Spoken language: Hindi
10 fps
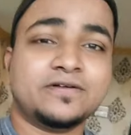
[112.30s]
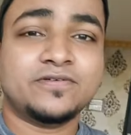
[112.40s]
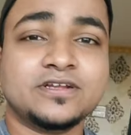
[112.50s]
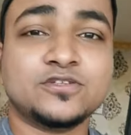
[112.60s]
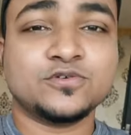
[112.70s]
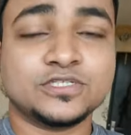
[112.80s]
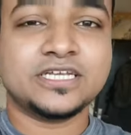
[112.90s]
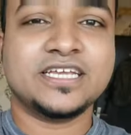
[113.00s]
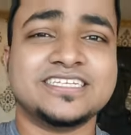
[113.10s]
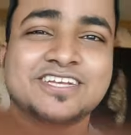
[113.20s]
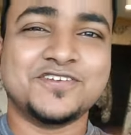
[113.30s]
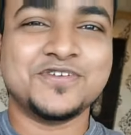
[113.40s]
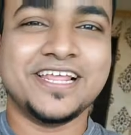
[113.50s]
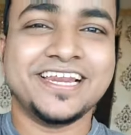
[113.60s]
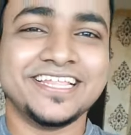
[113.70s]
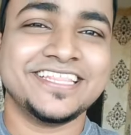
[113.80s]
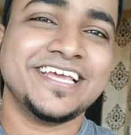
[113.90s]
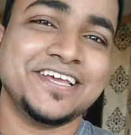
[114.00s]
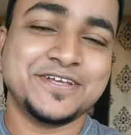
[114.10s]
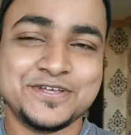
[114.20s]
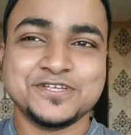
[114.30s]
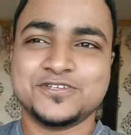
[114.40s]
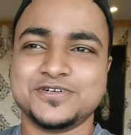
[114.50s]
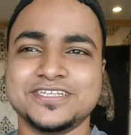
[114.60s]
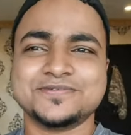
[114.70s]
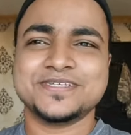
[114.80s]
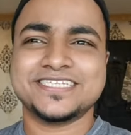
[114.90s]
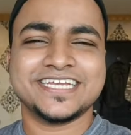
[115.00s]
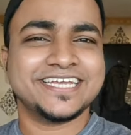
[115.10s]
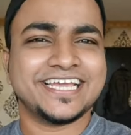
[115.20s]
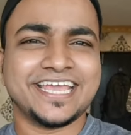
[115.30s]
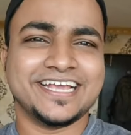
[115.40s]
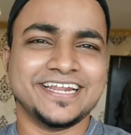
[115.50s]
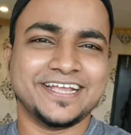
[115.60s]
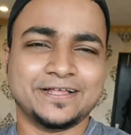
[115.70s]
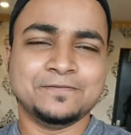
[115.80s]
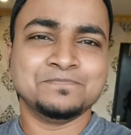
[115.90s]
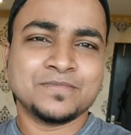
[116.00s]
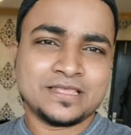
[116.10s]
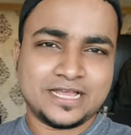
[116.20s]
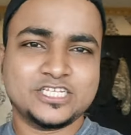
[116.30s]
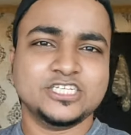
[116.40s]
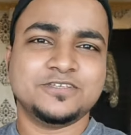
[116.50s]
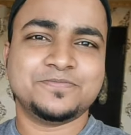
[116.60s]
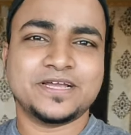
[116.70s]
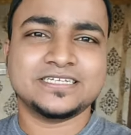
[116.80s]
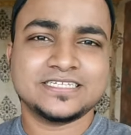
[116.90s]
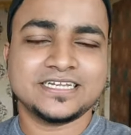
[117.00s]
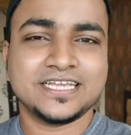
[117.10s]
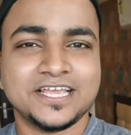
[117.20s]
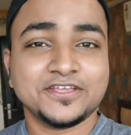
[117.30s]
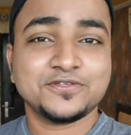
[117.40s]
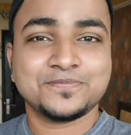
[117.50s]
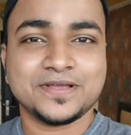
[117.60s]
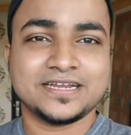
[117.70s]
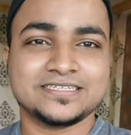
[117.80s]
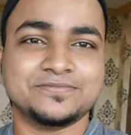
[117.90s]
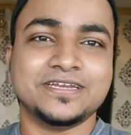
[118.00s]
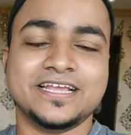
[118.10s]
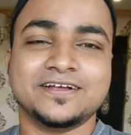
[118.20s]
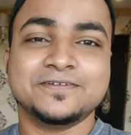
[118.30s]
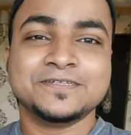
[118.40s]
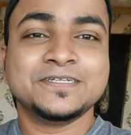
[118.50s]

बट फिर सोचे कि चलो ले लेते हैं छोटा सा बच्चा है क्या ही करेगा अच्छे से प्यार से रखेंगे तो प्यार से बनेगा